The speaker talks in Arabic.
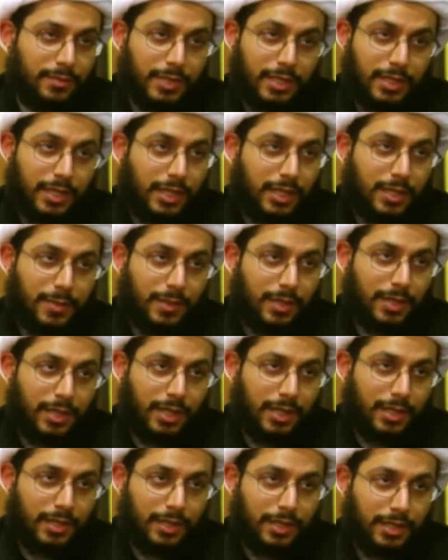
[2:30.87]
من أكبر
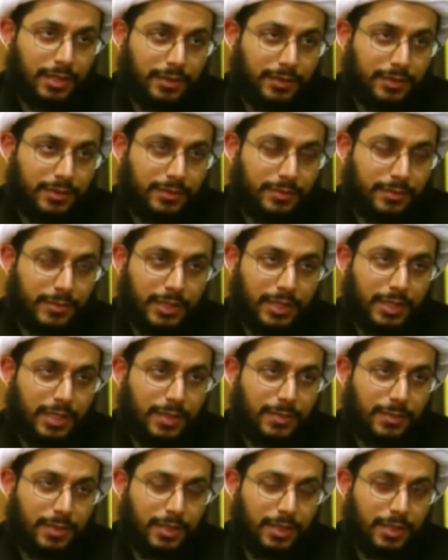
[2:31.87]
الأغلاط من
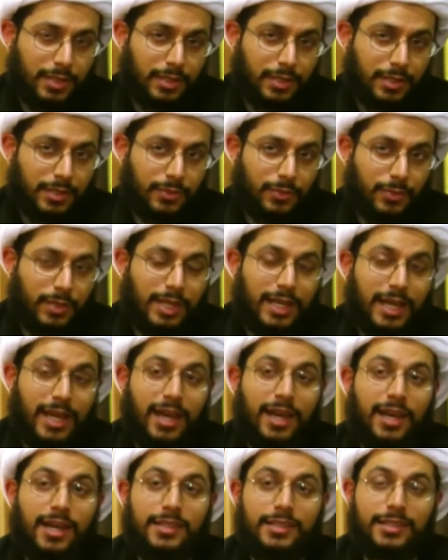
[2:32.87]
أكبر الأغلاط
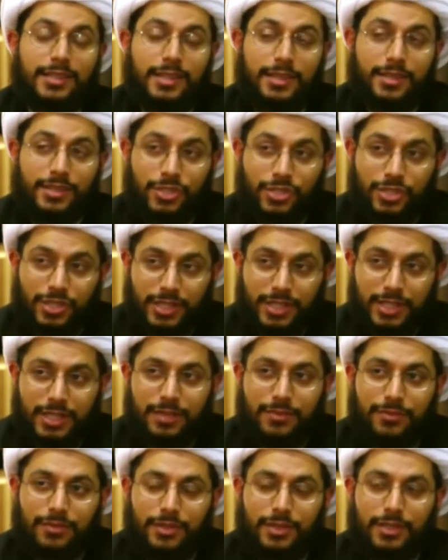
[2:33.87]
والأحاديث
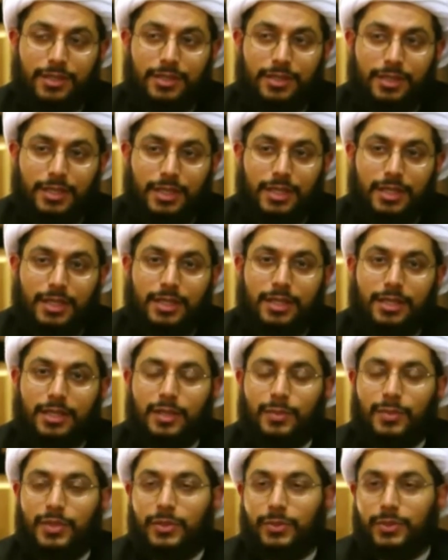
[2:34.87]
الشريفة
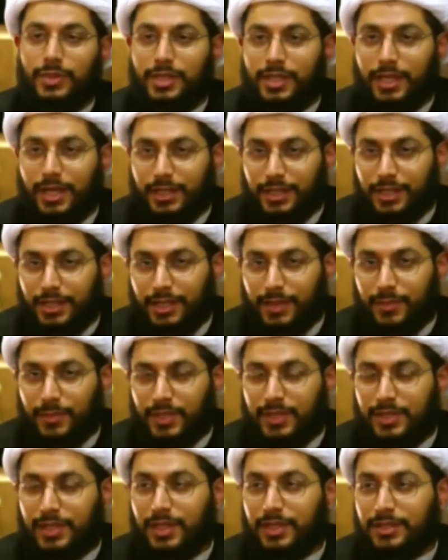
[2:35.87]
المروية عن
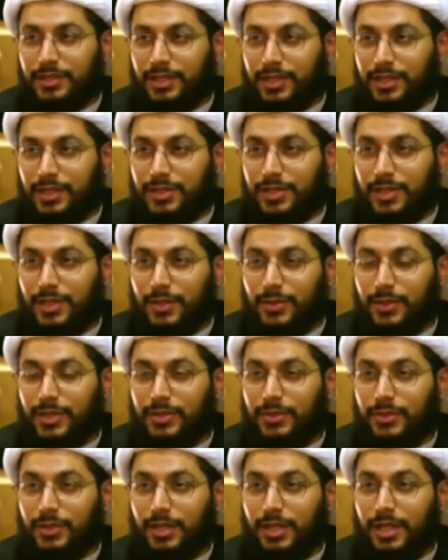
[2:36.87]
الأئمة الأطهار
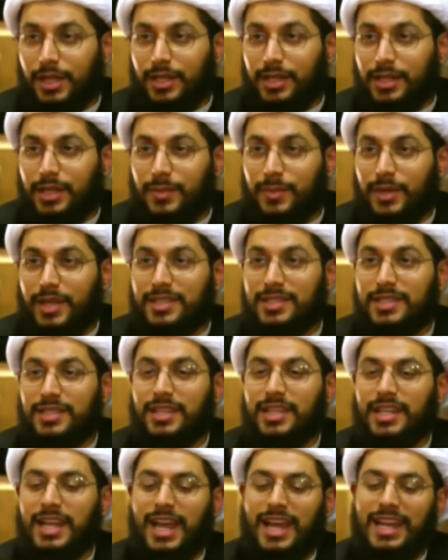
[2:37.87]
صلوات الله عليهم
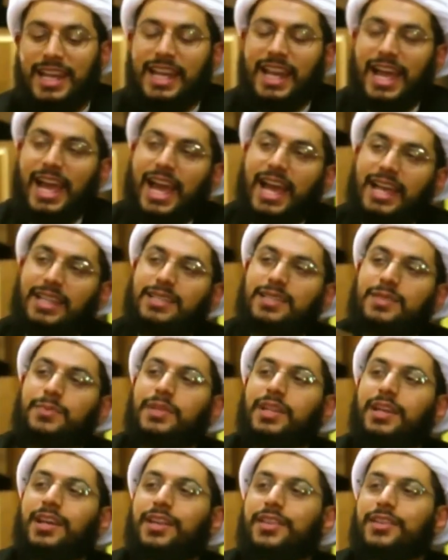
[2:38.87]
أصلا على العكس
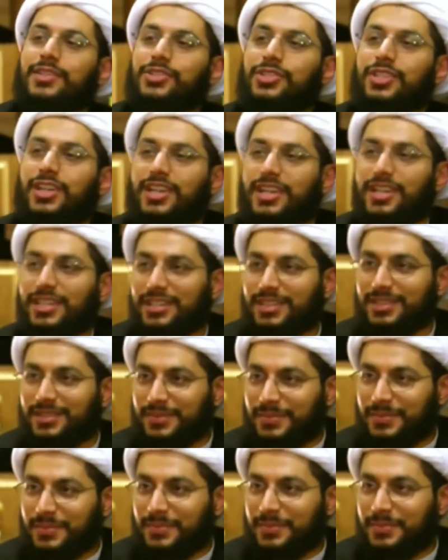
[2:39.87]
من هذا الشعار
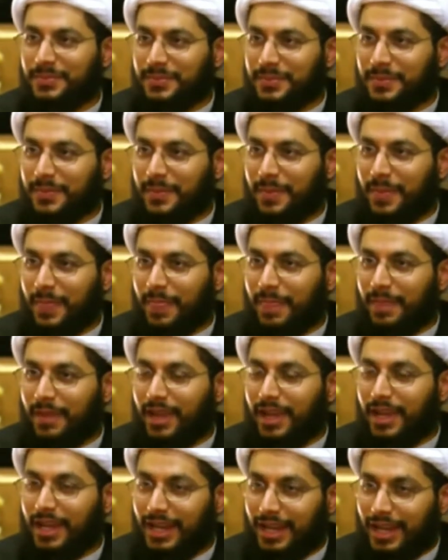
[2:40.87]

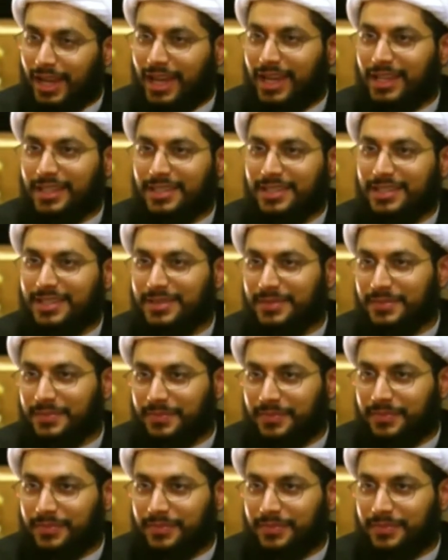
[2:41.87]
على العكس